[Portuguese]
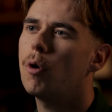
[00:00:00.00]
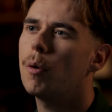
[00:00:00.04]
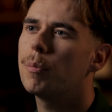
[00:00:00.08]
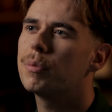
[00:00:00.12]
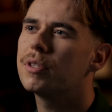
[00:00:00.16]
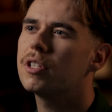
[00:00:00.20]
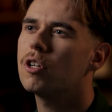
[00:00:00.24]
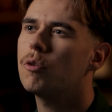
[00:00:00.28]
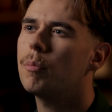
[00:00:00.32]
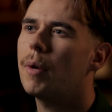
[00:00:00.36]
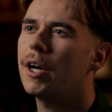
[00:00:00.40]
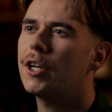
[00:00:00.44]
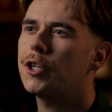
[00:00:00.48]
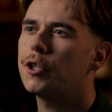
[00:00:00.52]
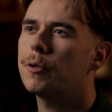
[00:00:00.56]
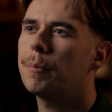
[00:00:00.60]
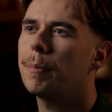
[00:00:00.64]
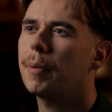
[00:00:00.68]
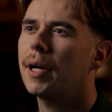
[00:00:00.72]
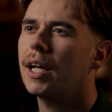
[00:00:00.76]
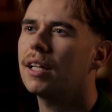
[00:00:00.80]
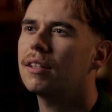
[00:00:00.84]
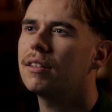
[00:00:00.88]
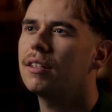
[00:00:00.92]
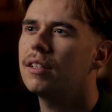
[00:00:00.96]
uma opção mais
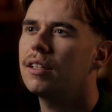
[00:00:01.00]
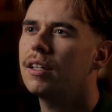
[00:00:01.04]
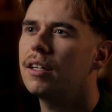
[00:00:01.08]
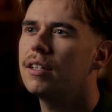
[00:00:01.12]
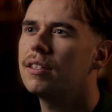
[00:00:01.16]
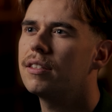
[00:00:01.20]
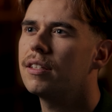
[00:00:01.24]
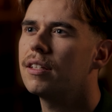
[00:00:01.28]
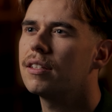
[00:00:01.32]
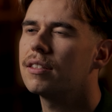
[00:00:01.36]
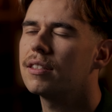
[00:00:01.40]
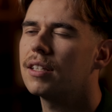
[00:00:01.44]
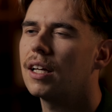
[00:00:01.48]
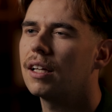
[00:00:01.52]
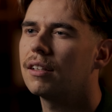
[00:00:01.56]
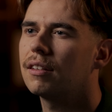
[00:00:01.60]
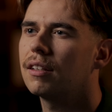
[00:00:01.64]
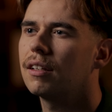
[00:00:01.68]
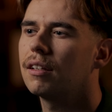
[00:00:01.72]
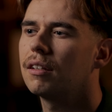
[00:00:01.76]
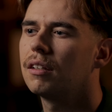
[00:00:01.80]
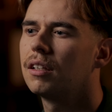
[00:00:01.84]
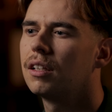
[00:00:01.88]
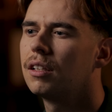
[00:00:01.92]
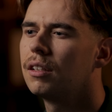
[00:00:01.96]
prática e
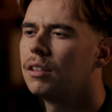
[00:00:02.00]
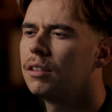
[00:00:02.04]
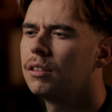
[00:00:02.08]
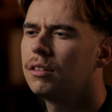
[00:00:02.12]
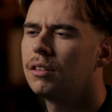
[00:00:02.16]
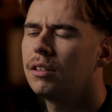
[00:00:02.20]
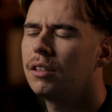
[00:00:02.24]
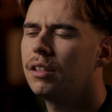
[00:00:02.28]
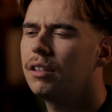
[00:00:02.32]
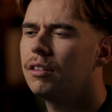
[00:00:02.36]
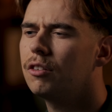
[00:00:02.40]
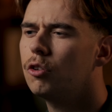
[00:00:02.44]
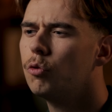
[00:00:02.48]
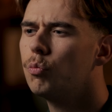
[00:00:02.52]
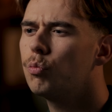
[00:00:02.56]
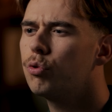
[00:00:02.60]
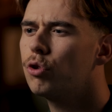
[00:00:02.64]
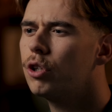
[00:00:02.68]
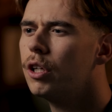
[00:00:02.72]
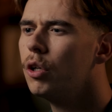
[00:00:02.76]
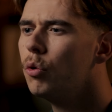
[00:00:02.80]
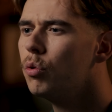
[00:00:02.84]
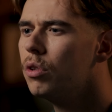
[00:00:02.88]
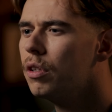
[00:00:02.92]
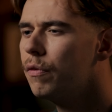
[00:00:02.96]
sensata. Então
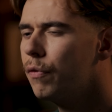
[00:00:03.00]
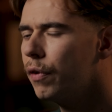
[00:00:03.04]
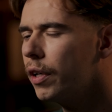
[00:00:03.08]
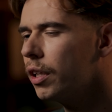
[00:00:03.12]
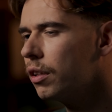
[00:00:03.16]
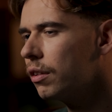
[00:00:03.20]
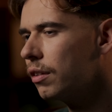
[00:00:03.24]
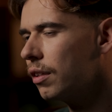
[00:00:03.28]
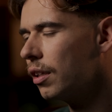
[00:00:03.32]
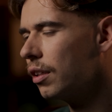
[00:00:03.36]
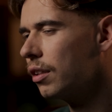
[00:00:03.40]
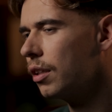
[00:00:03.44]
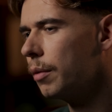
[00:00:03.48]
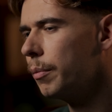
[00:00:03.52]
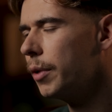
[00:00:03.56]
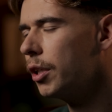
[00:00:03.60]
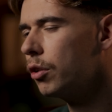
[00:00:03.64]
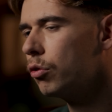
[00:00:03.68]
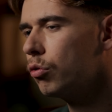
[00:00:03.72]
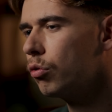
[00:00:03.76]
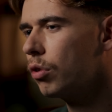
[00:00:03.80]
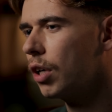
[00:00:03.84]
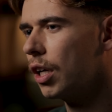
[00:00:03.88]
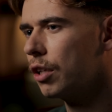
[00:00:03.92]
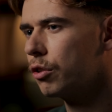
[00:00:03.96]
porquê o diferente
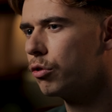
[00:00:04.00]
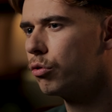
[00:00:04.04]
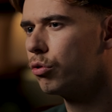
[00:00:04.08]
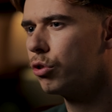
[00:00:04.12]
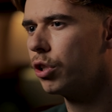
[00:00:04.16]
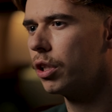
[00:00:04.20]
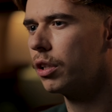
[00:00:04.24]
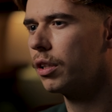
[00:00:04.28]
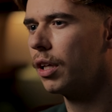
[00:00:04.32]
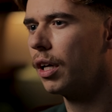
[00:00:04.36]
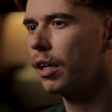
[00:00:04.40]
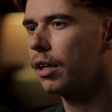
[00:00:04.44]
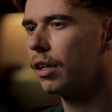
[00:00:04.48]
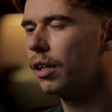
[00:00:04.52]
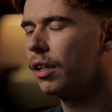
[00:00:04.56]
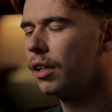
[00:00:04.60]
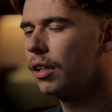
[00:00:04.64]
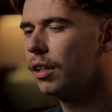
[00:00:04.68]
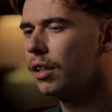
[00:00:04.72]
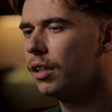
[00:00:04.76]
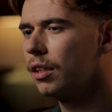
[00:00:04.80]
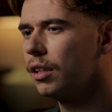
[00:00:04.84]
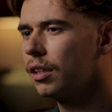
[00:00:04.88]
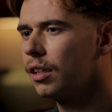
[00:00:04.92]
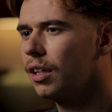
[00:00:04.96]
tratamento no caso do jantar?
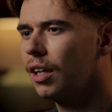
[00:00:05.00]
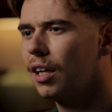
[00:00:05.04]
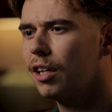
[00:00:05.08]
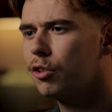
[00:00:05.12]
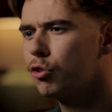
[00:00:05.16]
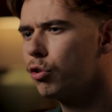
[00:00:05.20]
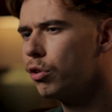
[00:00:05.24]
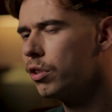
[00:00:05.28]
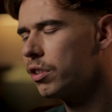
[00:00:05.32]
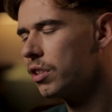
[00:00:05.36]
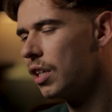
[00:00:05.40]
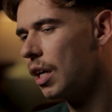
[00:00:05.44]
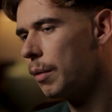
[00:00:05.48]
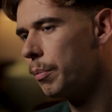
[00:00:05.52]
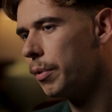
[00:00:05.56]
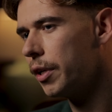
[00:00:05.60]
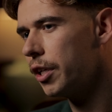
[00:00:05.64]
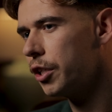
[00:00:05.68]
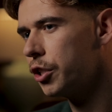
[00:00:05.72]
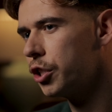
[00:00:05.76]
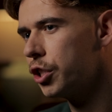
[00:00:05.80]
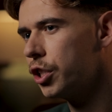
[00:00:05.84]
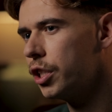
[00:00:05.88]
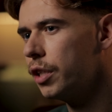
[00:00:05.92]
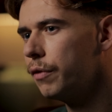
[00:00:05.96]
Que razões há para
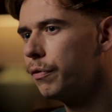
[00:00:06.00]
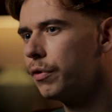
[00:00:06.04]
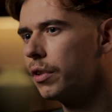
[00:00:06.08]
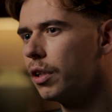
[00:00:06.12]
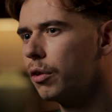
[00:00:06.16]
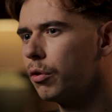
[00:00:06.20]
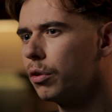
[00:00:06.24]
este shift